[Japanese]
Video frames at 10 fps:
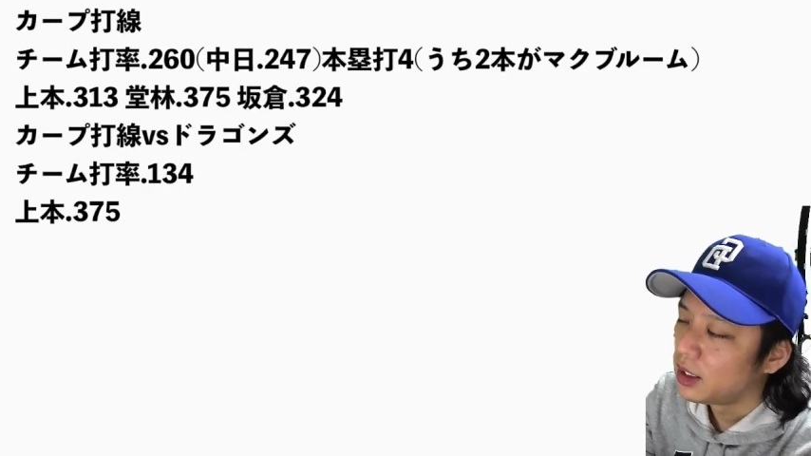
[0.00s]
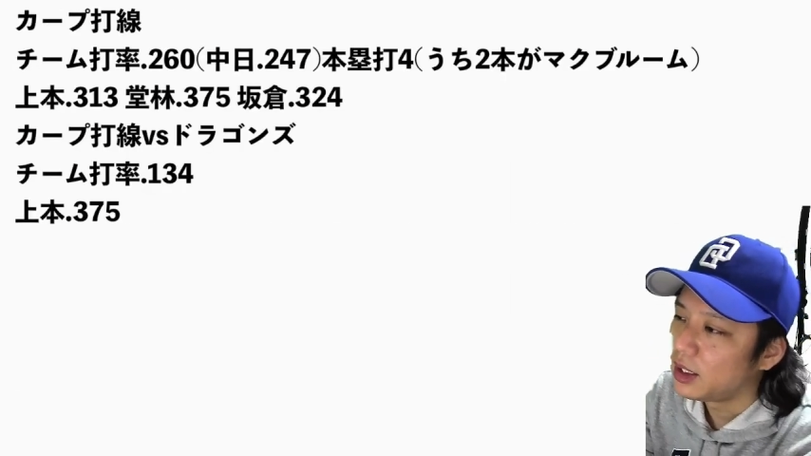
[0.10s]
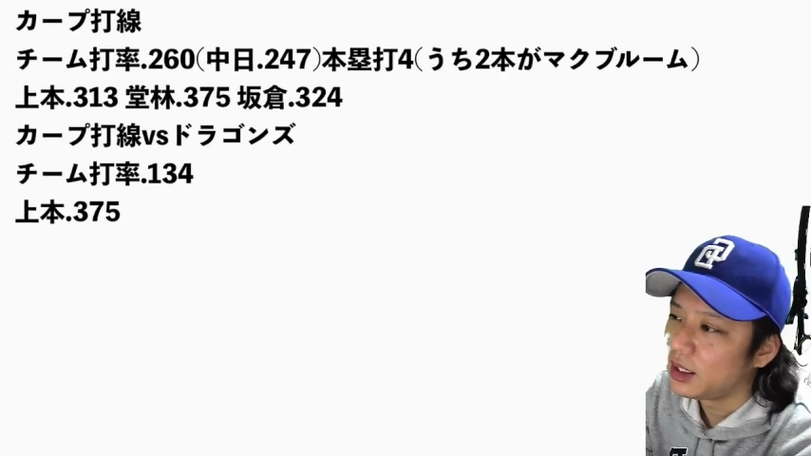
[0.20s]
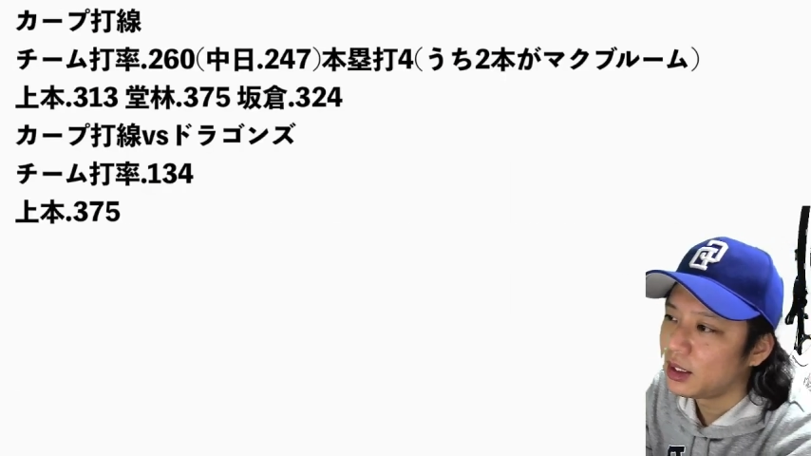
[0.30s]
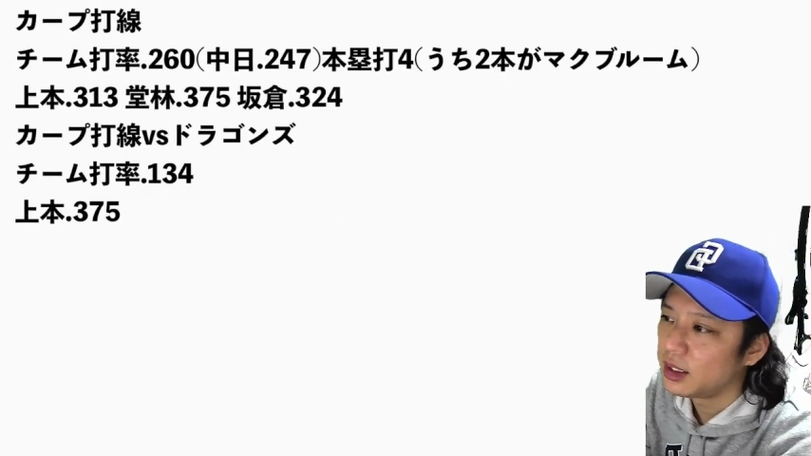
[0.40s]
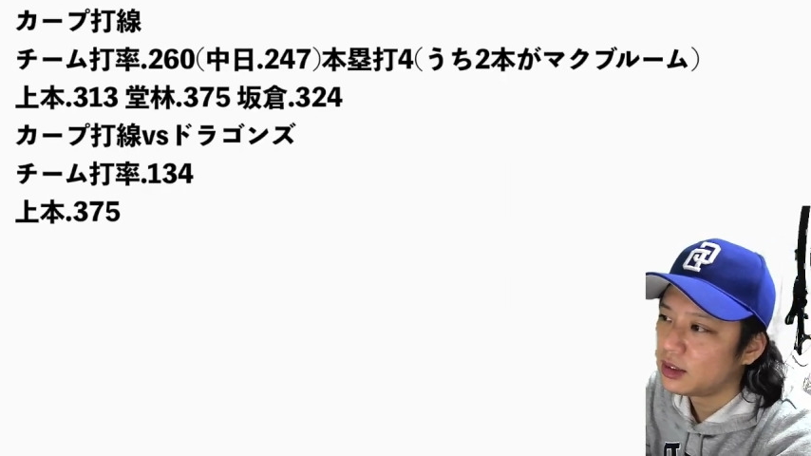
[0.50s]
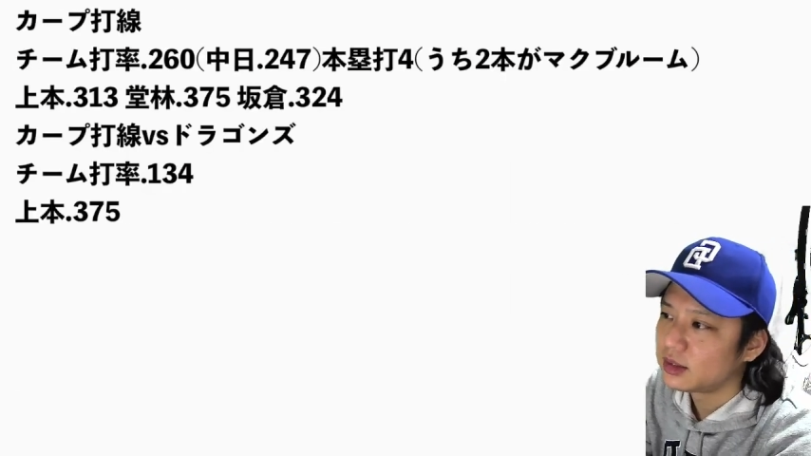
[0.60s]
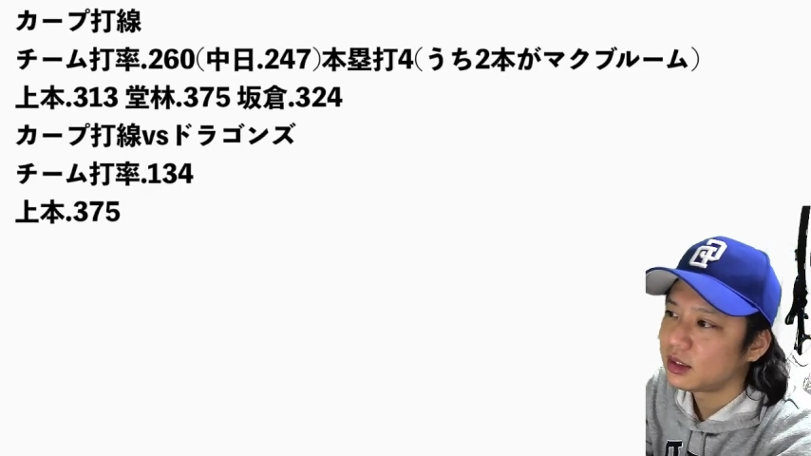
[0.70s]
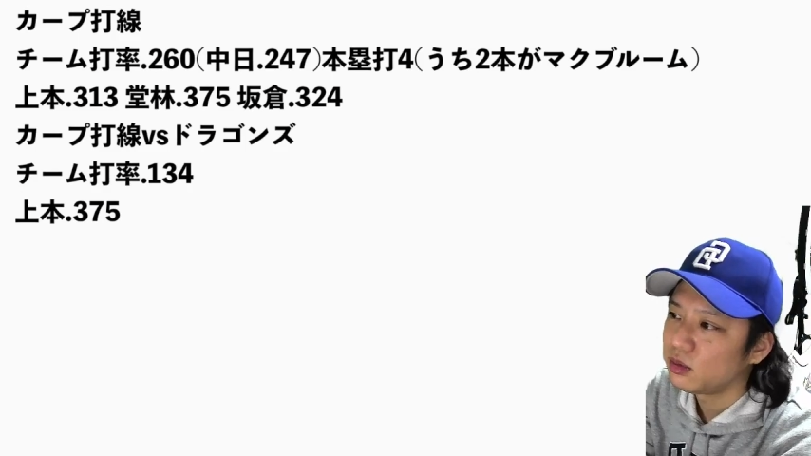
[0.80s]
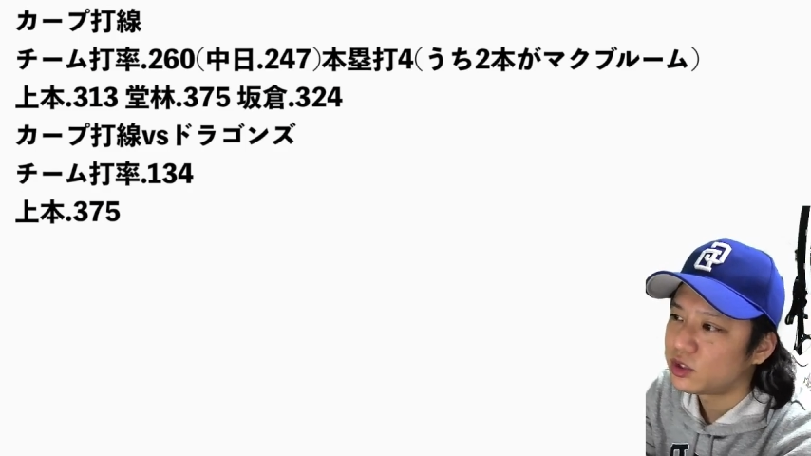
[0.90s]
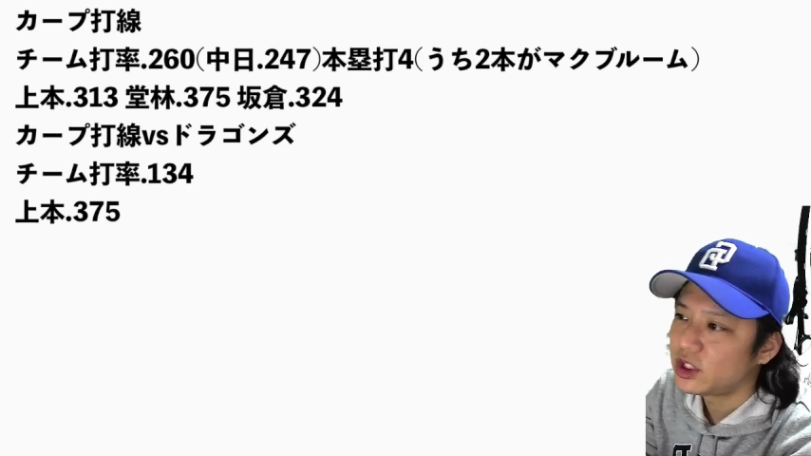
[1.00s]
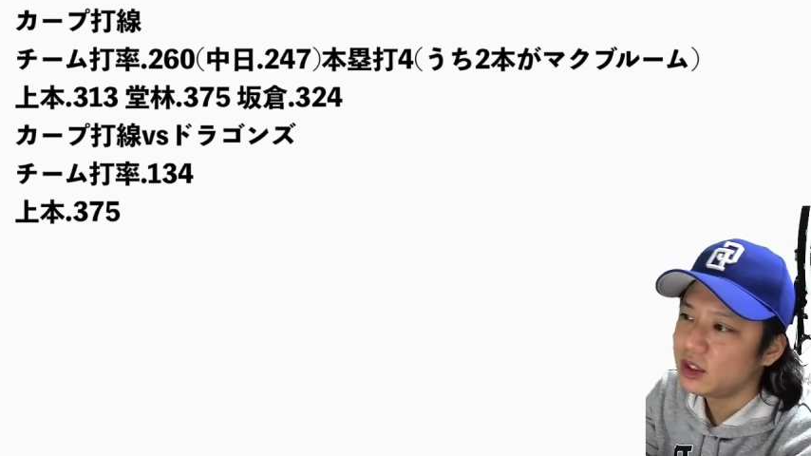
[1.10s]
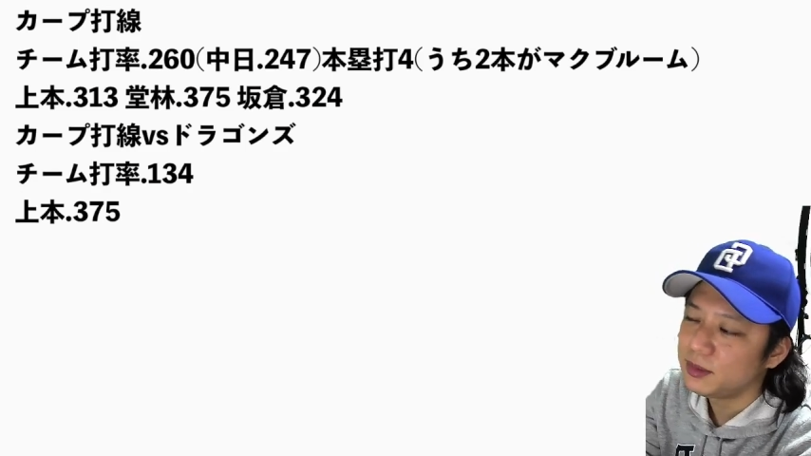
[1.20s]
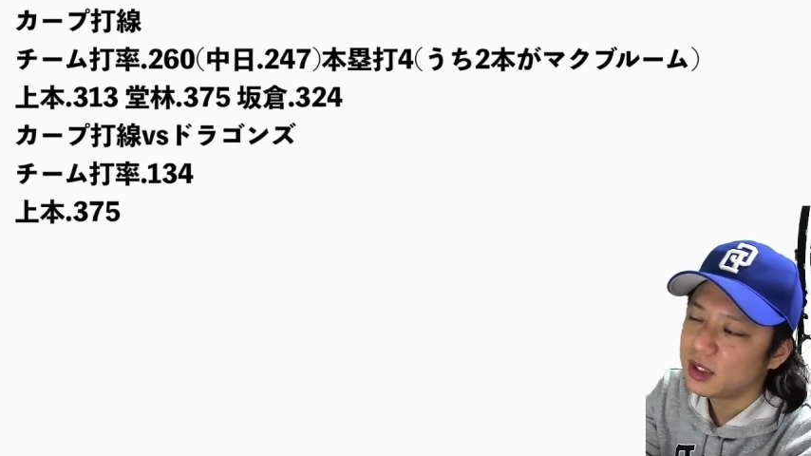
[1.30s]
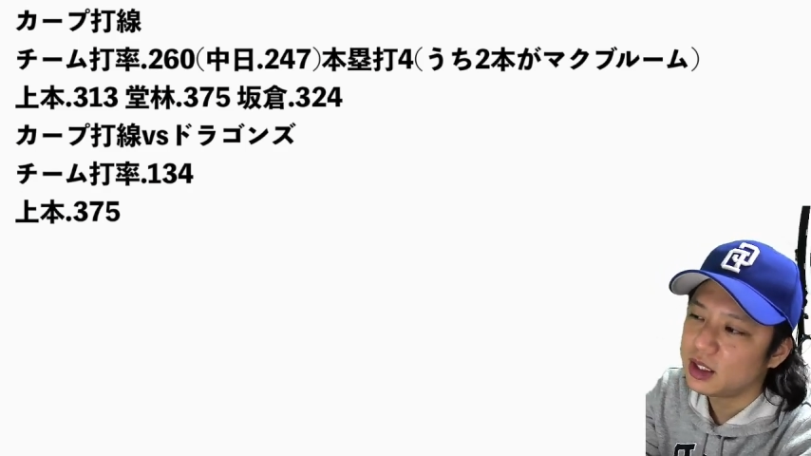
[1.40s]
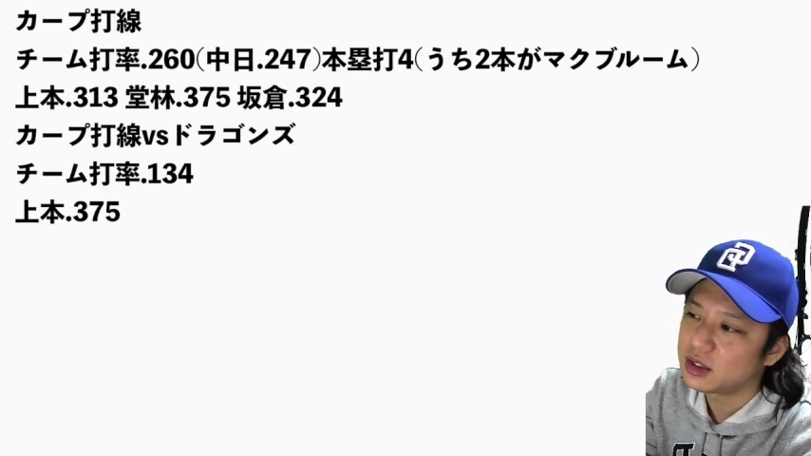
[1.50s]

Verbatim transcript: えー、なんですけど、チーム打